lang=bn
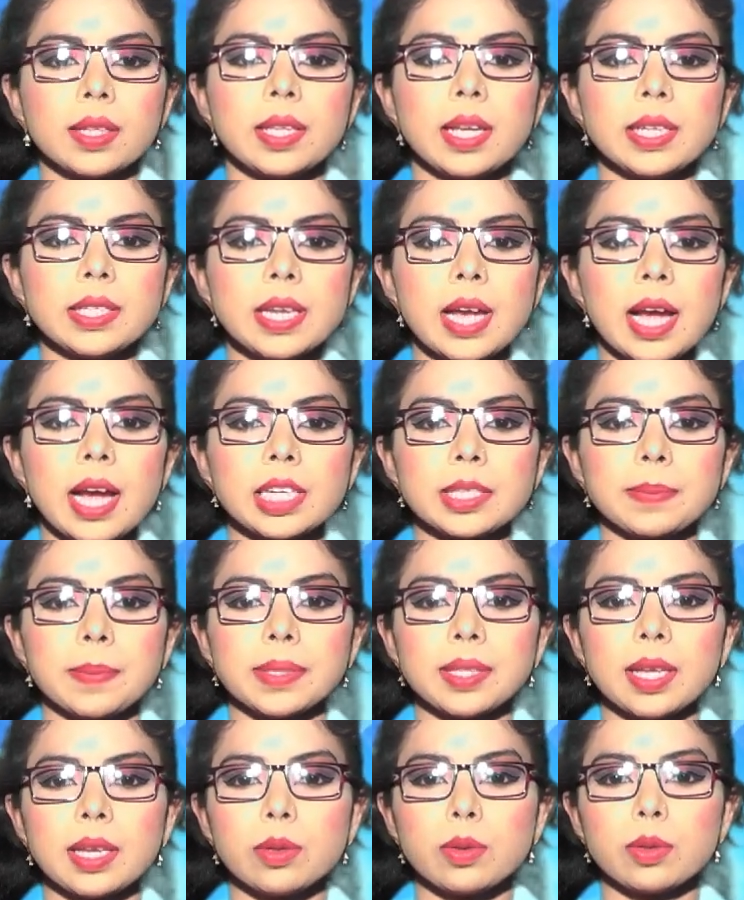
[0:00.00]
দেশি
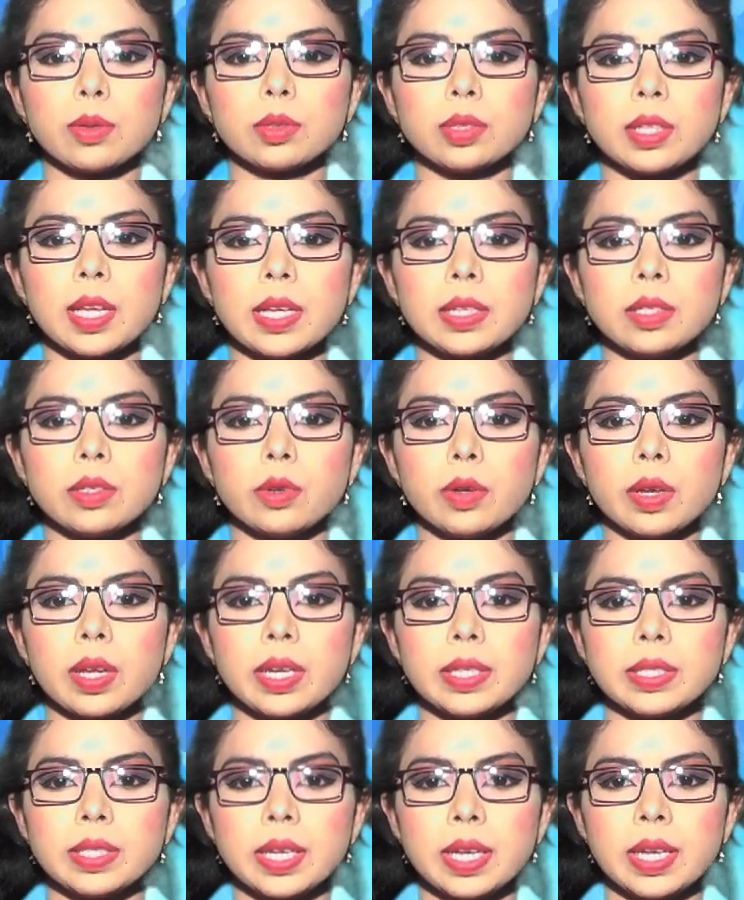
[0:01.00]
হাসপাতালগুলোতে
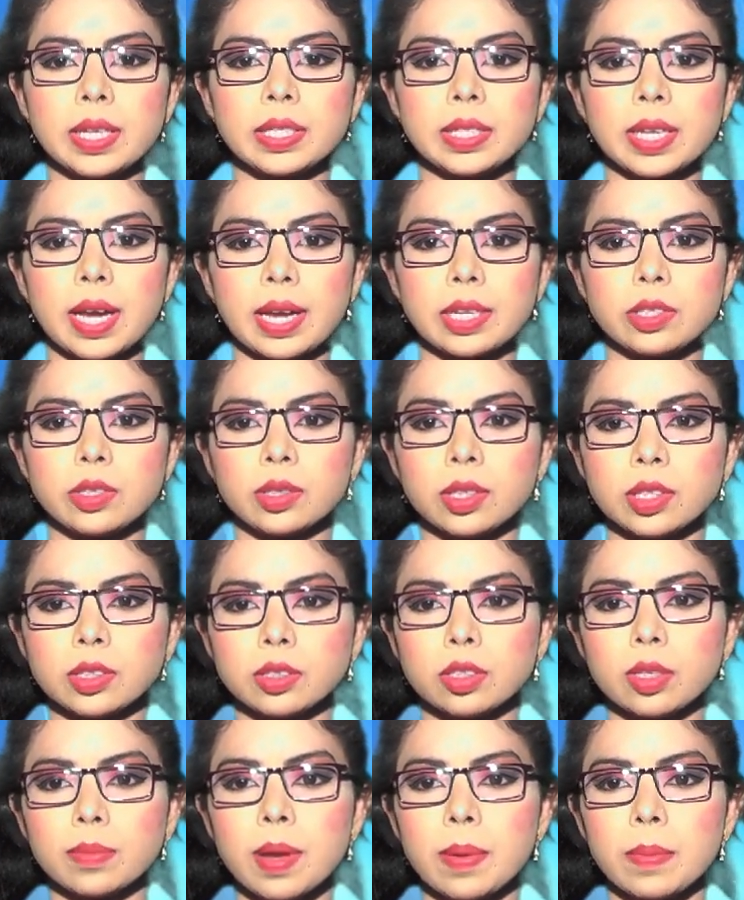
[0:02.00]
রোগীর চিকিৎসায়
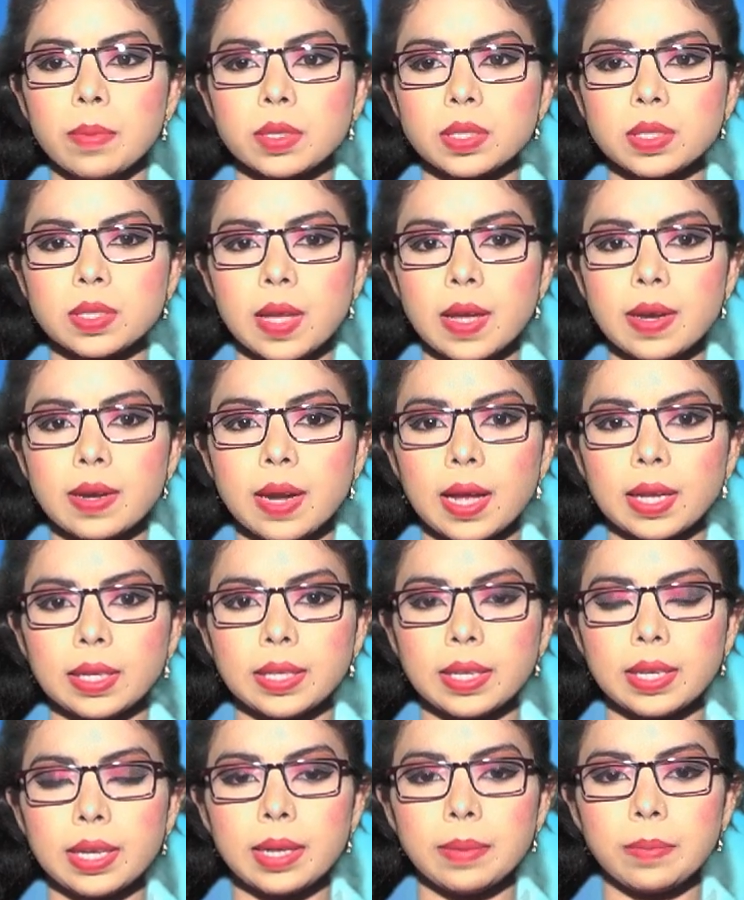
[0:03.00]
যথাযথ ব্যবস্থা না
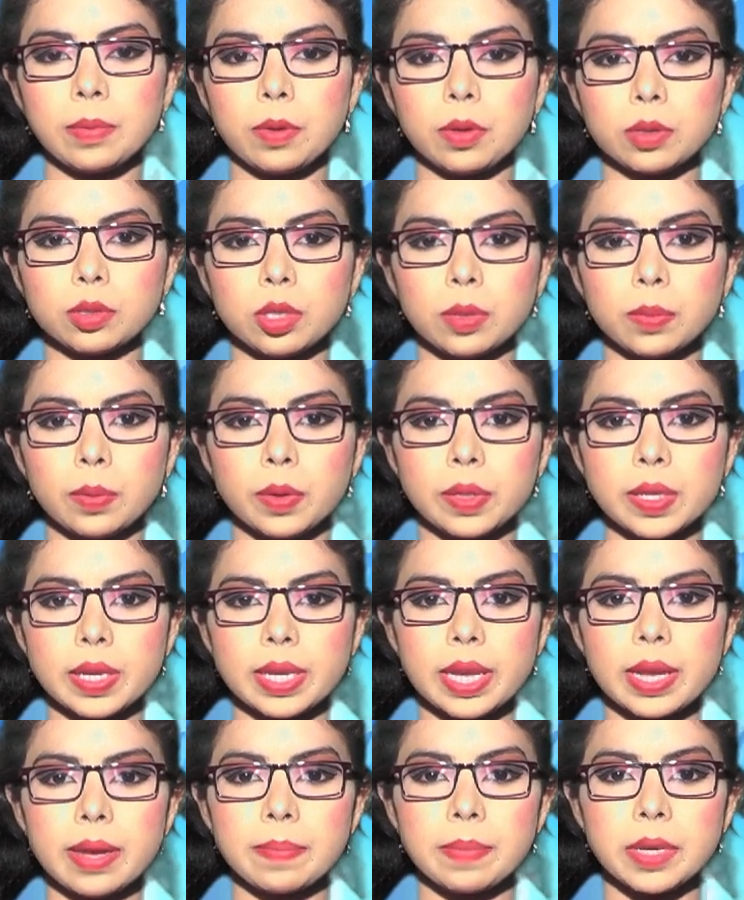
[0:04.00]
নিলে
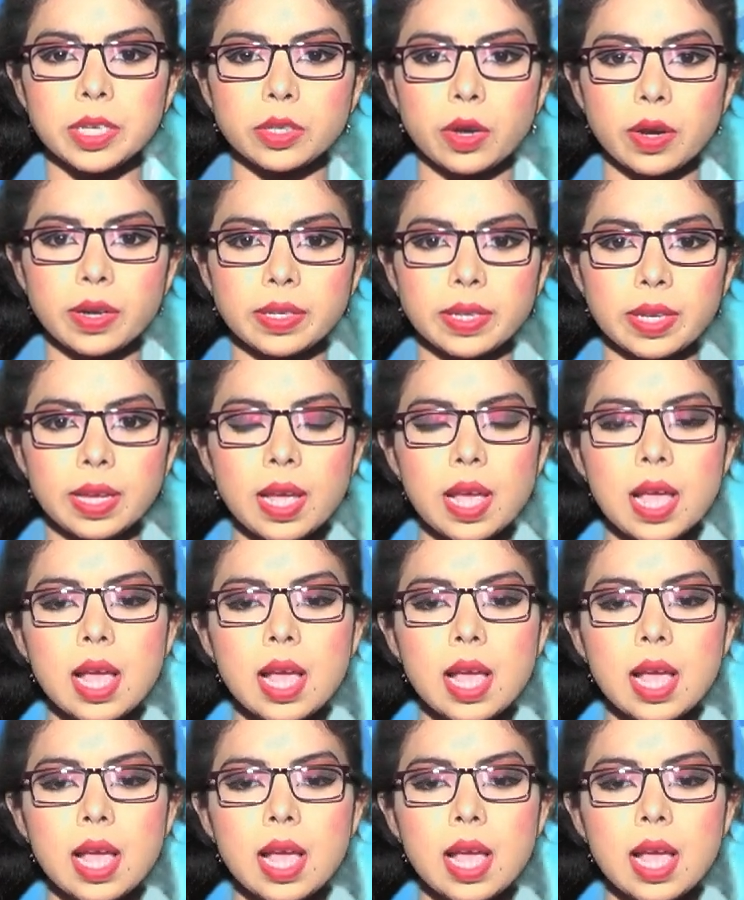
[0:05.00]
ভুক্তভোগীকে বিষয়টি